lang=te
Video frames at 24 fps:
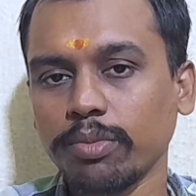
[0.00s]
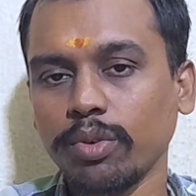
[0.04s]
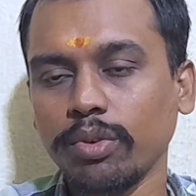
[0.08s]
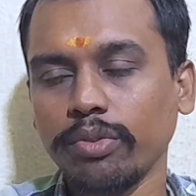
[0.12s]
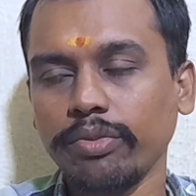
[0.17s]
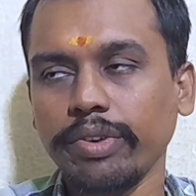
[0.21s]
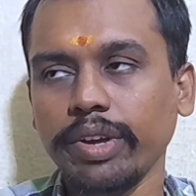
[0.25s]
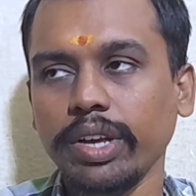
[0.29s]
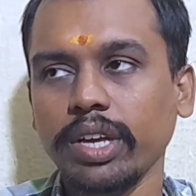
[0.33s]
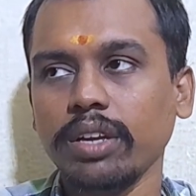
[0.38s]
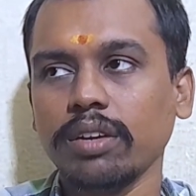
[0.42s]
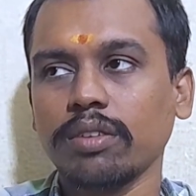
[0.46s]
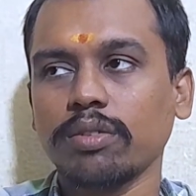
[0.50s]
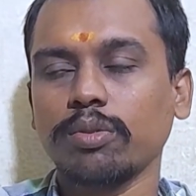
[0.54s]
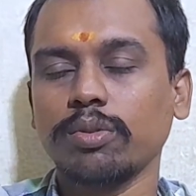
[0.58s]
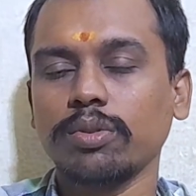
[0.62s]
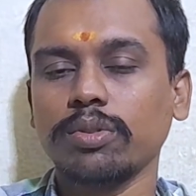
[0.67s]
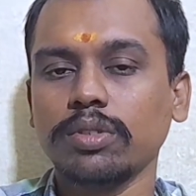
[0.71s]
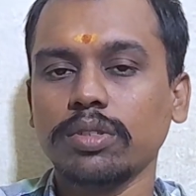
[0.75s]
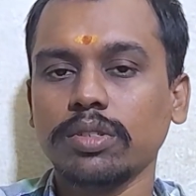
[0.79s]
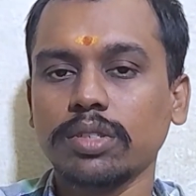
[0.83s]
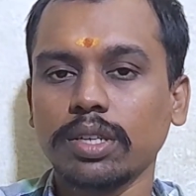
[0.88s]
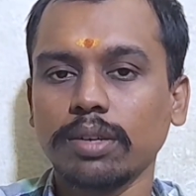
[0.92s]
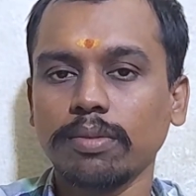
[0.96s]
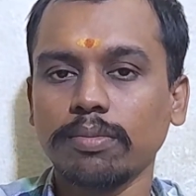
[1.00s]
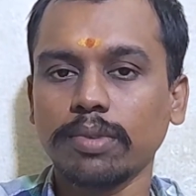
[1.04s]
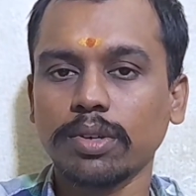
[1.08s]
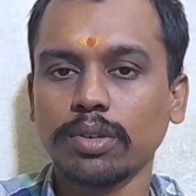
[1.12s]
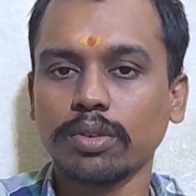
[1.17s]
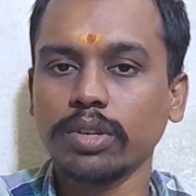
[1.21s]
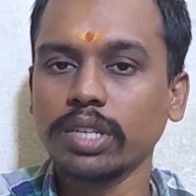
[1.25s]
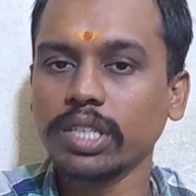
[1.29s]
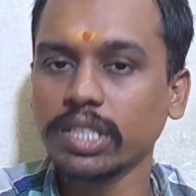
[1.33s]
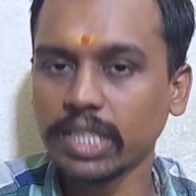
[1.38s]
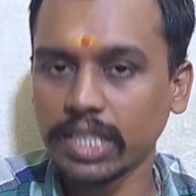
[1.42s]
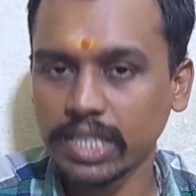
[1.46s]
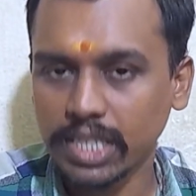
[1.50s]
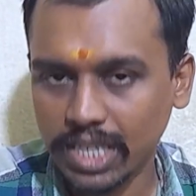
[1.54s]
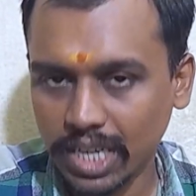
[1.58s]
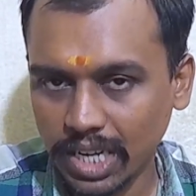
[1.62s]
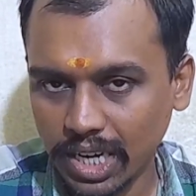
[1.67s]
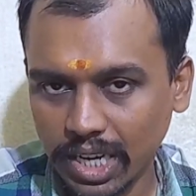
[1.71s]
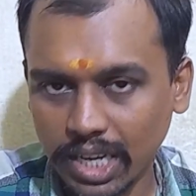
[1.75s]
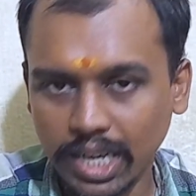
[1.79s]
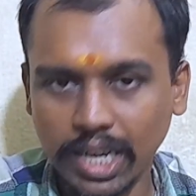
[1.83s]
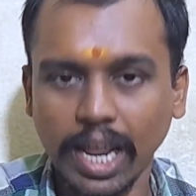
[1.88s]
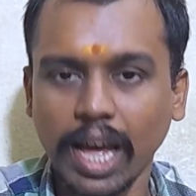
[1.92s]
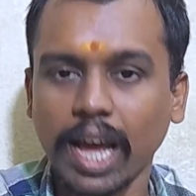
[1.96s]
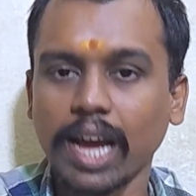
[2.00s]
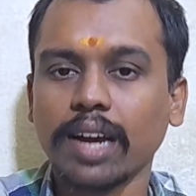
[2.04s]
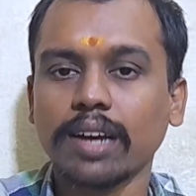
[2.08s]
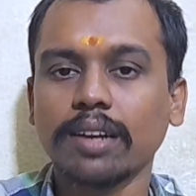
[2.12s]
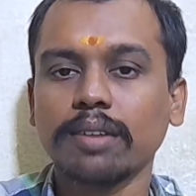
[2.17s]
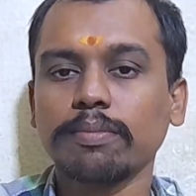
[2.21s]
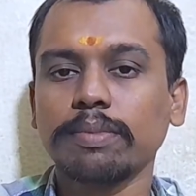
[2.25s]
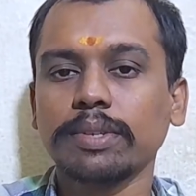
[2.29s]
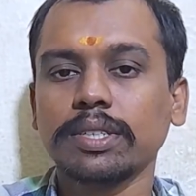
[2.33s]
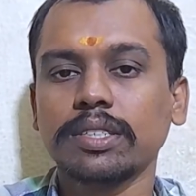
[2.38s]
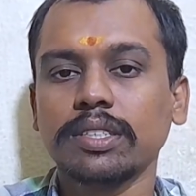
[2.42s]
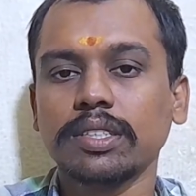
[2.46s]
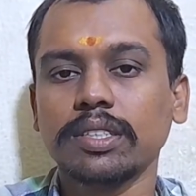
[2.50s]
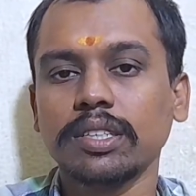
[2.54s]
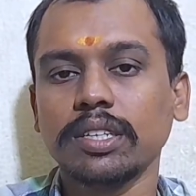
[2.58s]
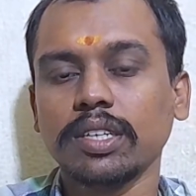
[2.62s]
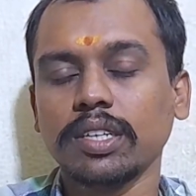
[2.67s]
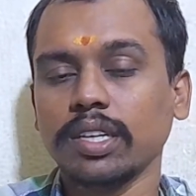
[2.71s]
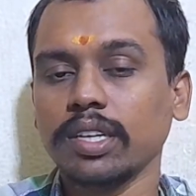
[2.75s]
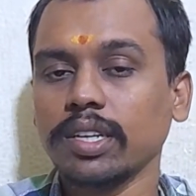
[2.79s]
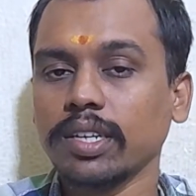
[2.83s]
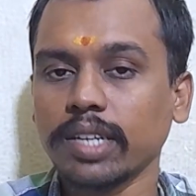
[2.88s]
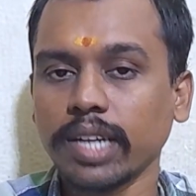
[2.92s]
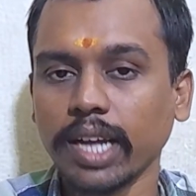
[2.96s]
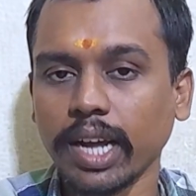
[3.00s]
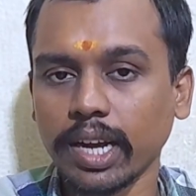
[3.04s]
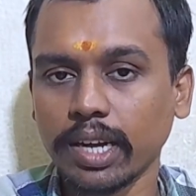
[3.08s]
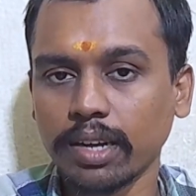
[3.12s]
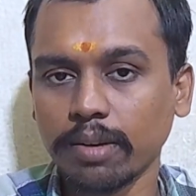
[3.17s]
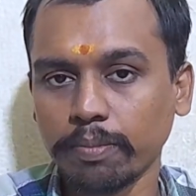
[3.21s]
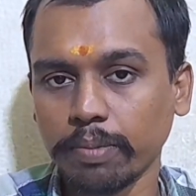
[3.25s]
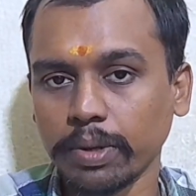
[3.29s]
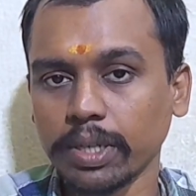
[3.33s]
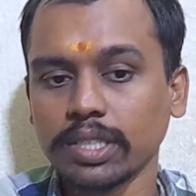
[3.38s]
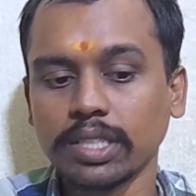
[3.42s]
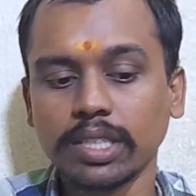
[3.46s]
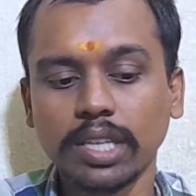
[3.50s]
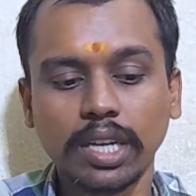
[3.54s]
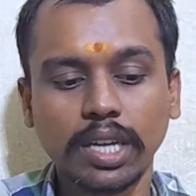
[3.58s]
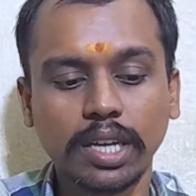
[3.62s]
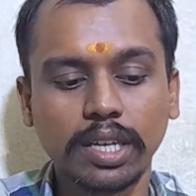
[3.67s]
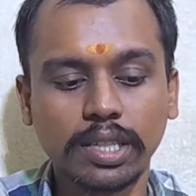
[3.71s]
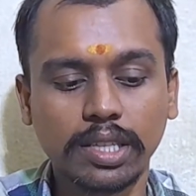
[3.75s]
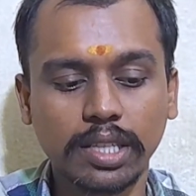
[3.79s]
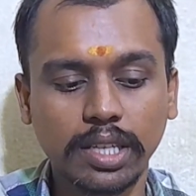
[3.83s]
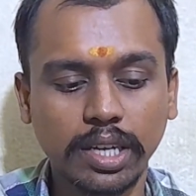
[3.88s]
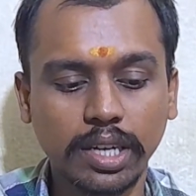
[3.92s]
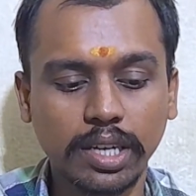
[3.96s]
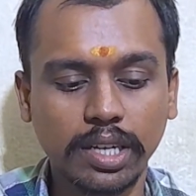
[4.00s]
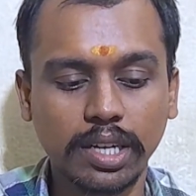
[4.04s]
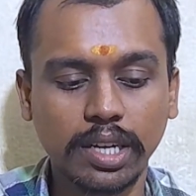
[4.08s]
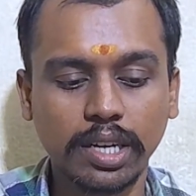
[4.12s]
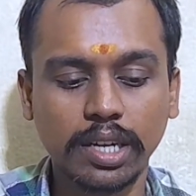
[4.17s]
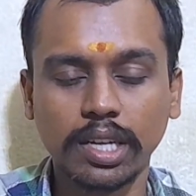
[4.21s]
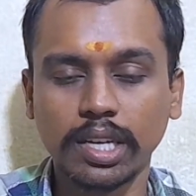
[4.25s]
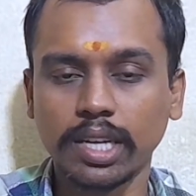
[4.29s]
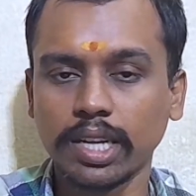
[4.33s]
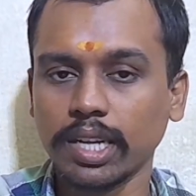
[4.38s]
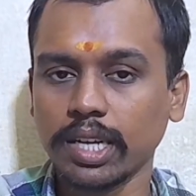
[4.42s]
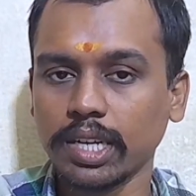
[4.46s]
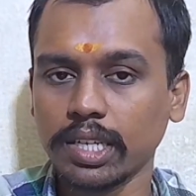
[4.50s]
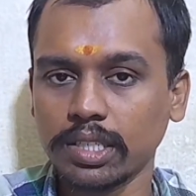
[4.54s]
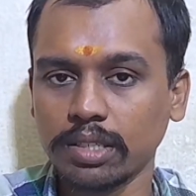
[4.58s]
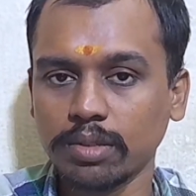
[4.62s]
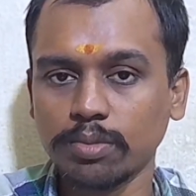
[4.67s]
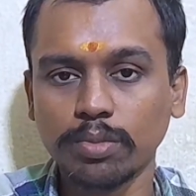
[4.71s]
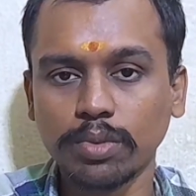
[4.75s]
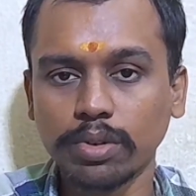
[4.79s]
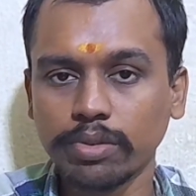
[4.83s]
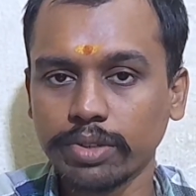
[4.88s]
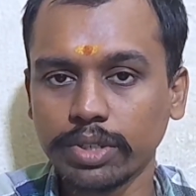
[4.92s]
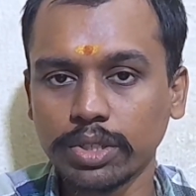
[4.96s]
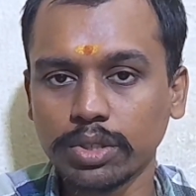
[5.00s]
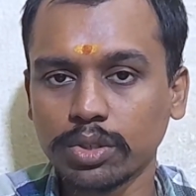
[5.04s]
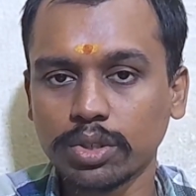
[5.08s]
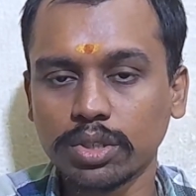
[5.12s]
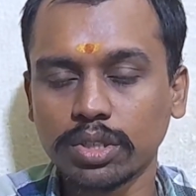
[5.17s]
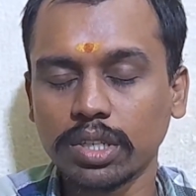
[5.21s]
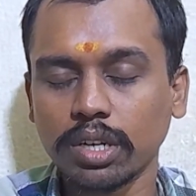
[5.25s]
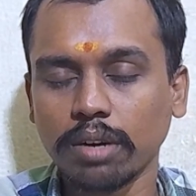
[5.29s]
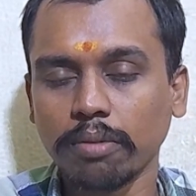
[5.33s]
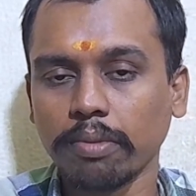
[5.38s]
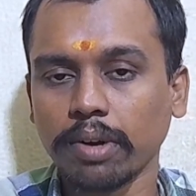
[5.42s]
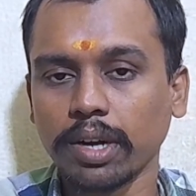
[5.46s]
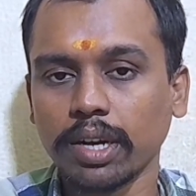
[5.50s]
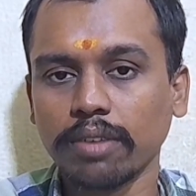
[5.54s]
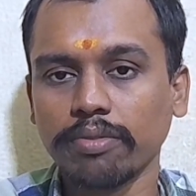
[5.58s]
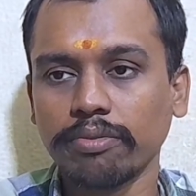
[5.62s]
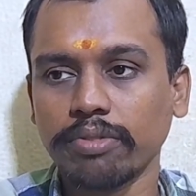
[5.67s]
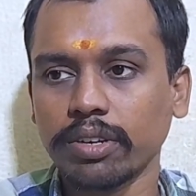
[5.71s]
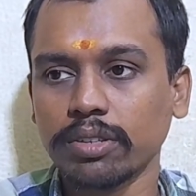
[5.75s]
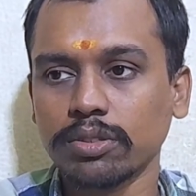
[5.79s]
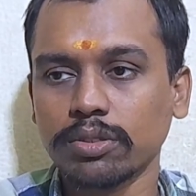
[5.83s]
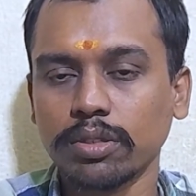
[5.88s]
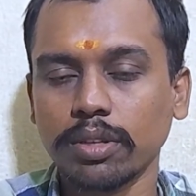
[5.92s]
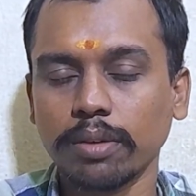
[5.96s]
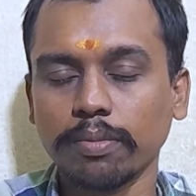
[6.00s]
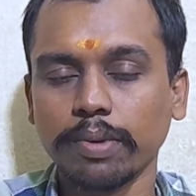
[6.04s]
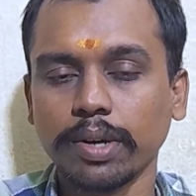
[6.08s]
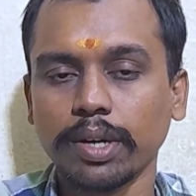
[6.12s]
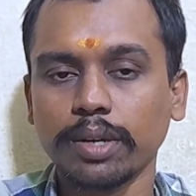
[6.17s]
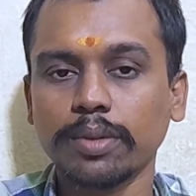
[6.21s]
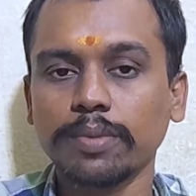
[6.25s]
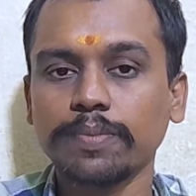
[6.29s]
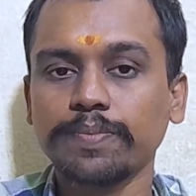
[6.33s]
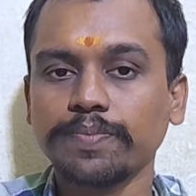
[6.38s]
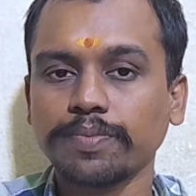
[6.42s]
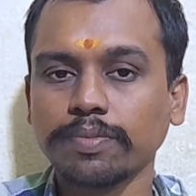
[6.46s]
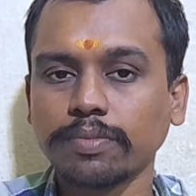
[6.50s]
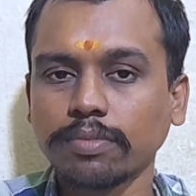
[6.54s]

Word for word: మూవీ కొంచెం కొన్ని సీన్స్లో నాకు లాగ్ అనిపించింది నేను డైరెక్ట్ పర్సనల్గా థియేటర్లోకి వెళ్ళేసి మూవీ చూసిన అనమాట ఫ్రెండ్స్తో పాటు